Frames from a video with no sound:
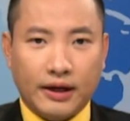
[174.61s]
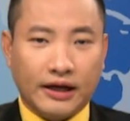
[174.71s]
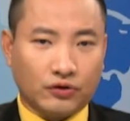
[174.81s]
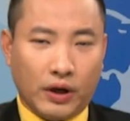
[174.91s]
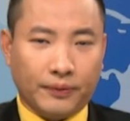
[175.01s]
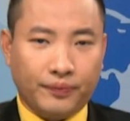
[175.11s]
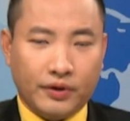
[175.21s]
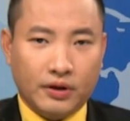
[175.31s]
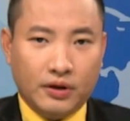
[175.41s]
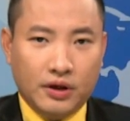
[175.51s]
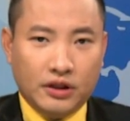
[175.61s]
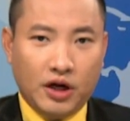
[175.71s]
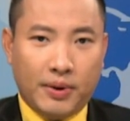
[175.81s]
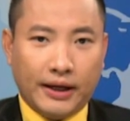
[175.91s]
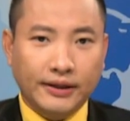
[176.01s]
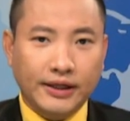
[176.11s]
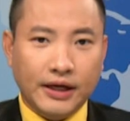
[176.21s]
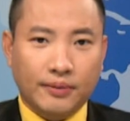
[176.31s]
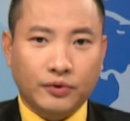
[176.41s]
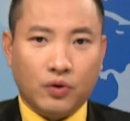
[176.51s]
an toàn. Theo bản ghi
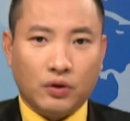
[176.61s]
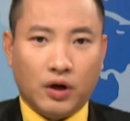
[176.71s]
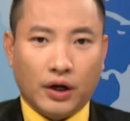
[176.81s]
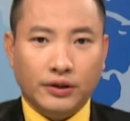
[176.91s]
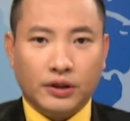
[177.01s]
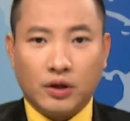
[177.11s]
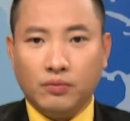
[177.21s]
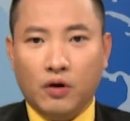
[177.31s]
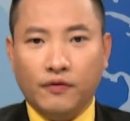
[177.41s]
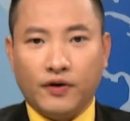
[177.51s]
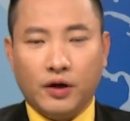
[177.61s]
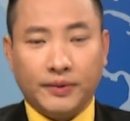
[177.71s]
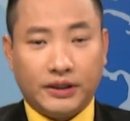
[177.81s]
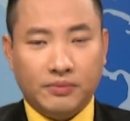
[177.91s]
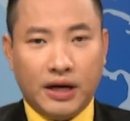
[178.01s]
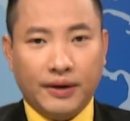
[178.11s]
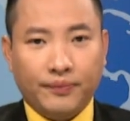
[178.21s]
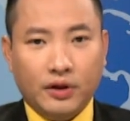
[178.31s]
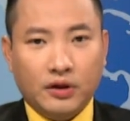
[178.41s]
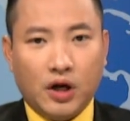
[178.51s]
âm cuộc gọi được công bố vào hôm ngày thứ Ba,
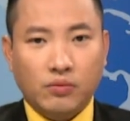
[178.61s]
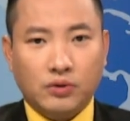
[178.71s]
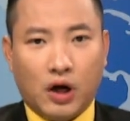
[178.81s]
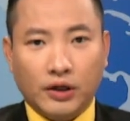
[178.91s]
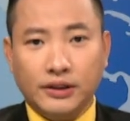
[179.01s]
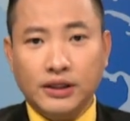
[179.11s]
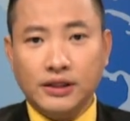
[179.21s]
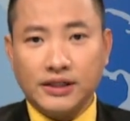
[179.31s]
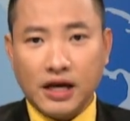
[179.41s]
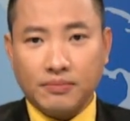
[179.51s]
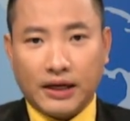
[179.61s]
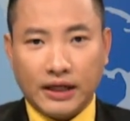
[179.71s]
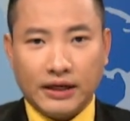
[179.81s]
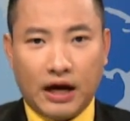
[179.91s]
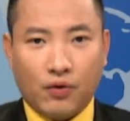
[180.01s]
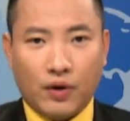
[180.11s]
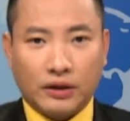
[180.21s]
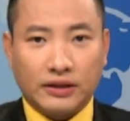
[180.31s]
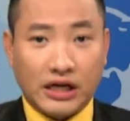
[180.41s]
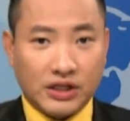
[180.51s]
không rõ chính xác bằng cách nào
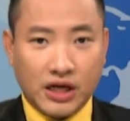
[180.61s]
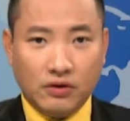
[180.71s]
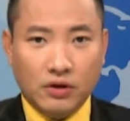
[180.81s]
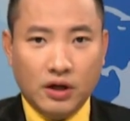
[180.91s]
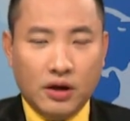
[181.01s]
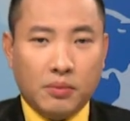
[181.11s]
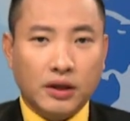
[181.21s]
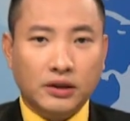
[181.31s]
hoặc tại sao mà